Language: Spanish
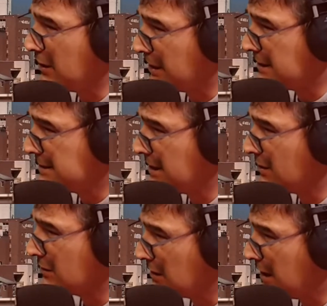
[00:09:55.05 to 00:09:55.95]
¿Lo hizo,
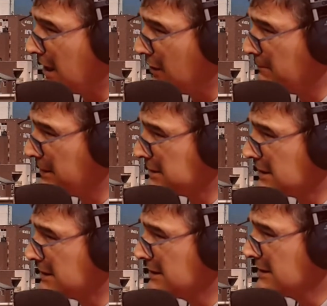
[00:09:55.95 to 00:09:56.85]
serio? Lo hizo
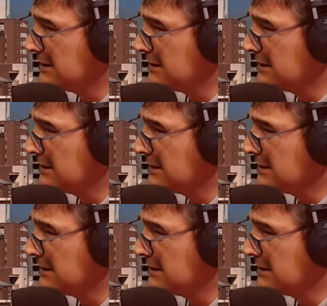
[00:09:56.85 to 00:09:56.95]
pelota.